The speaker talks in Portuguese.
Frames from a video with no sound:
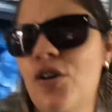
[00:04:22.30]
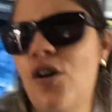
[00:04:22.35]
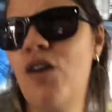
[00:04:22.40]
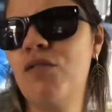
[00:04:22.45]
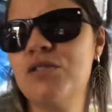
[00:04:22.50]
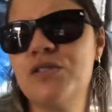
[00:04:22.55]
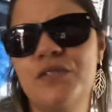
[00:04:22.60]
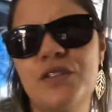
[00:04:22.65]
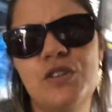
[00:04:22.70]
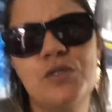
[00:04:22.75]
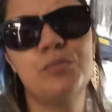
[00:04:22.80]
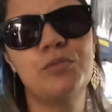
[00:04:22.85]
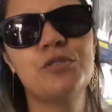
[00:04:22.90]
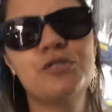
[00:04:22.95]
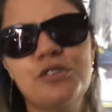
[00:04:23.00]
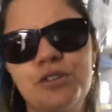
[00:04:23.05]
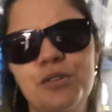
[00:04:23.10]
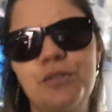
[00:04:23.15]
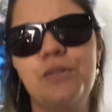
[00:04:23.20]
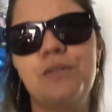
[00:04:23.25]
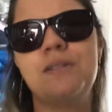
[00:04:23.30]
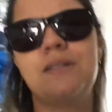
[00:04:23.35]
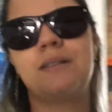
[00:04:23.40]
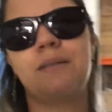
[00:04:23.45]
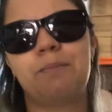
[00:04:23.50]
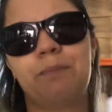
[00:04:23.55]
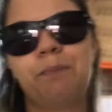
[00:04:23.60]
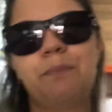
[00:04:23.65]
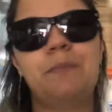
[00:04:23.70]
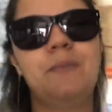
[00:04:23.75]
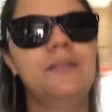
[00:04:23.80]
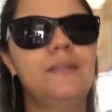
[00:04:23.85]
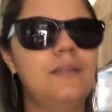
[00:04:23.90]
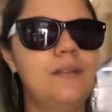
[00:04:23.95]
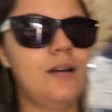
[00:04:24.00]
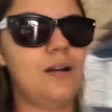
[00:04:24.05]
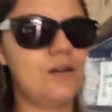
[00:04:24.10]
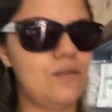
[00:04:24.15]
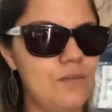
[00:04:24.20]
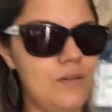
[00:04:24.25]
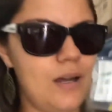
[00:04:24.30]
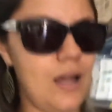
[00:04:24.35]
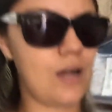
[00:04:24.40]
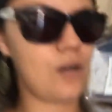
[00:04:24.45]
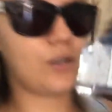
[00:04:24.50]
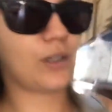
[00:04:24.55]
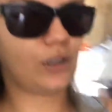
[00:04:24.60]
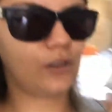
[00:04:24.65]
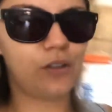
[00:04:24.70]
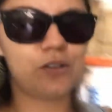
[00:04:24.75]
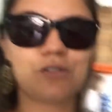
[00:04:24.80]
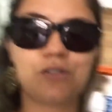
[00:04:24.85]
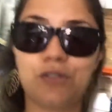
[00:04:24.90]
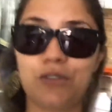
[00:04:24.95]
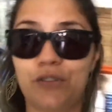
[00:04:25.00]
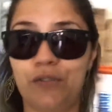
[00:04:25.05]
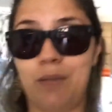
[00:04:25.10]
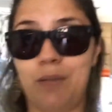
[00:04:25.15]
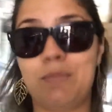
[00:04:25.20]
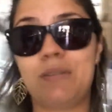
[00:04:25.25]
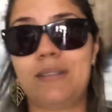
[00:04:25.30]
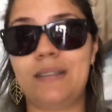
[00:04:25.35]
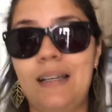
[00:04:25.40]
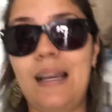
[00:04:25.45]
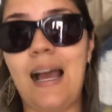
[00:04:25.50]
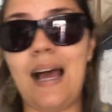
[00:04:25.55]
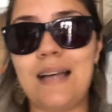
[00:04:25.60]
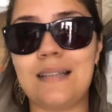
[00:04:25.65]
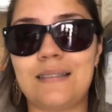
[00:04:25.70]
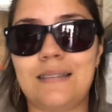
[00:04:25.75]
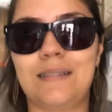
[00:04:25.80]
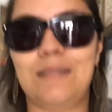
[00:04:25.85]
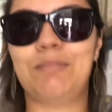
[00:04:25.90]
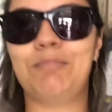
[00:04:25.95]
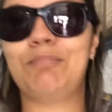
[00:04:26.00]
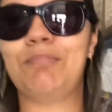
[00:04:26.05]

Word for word: ovos, vende um monte de coisa. Então agora nós nos vemos em casa.